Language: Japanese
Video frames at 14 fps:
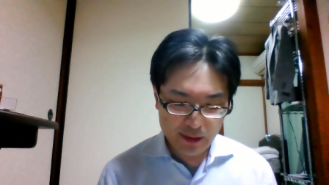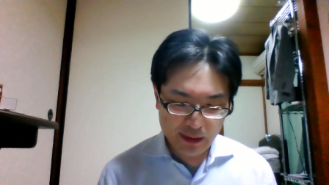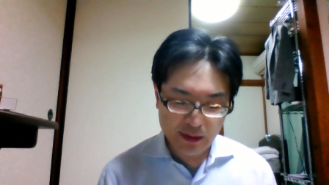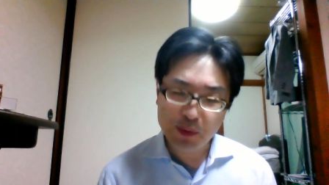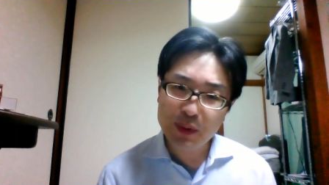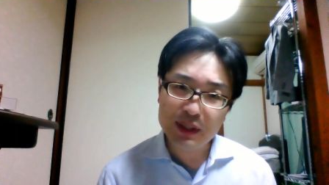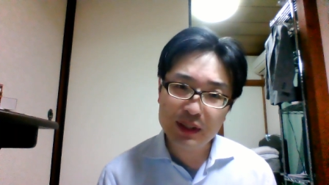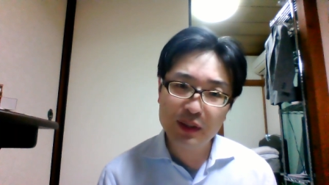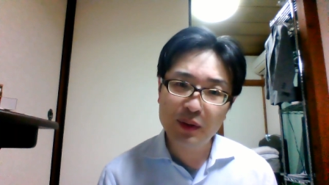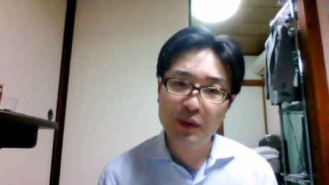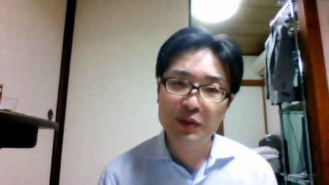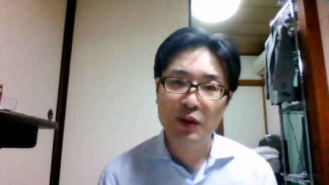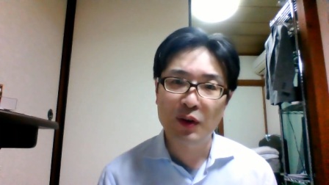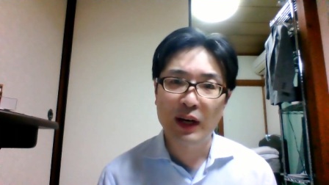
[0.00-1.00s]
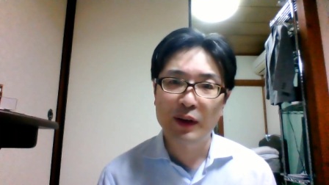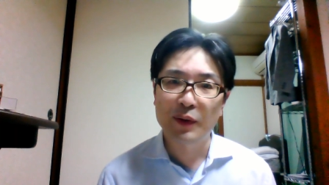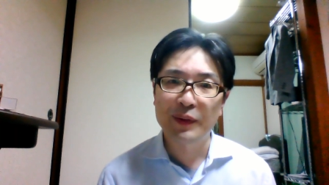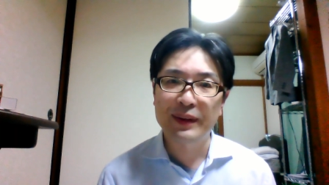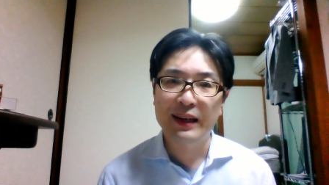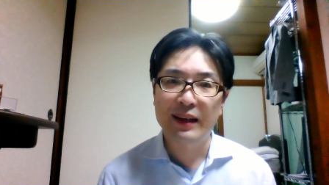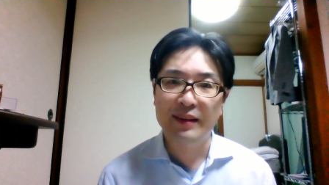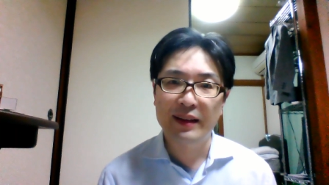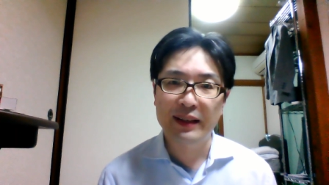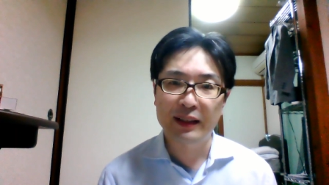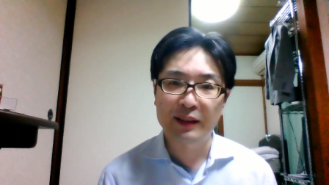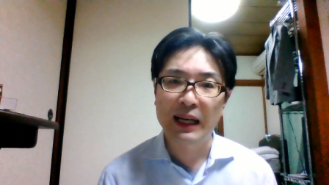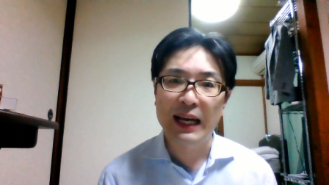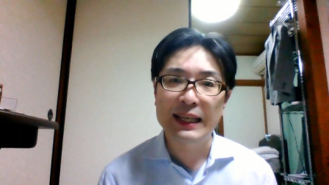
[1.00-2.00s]
で損失保障が要請さ
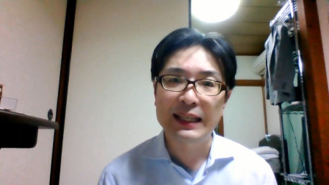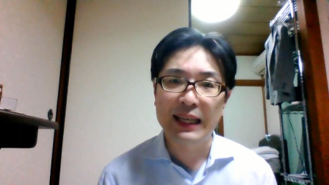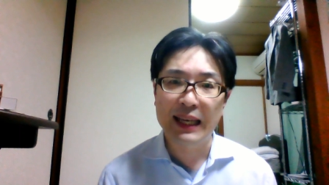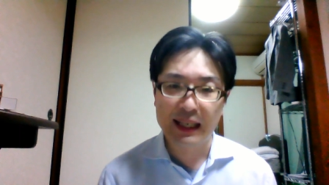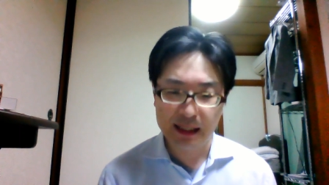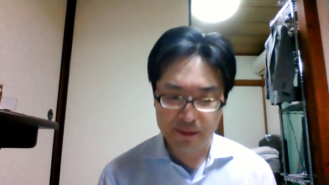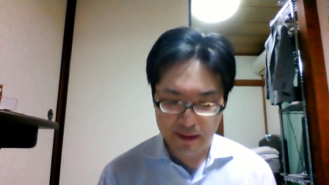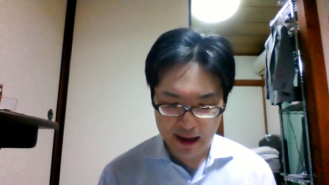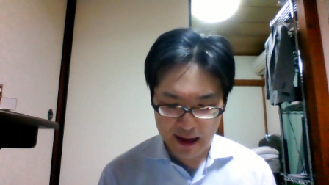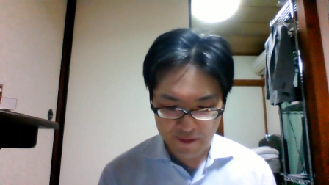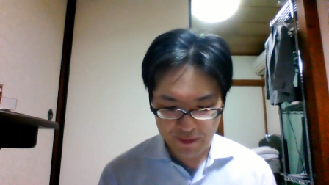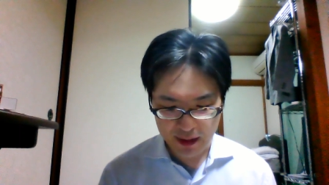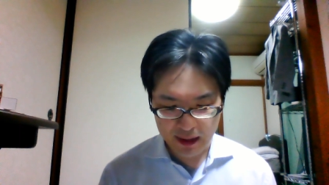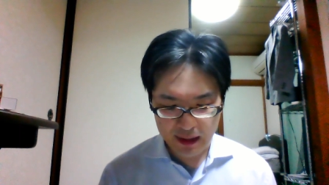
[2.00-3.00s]
れる背景には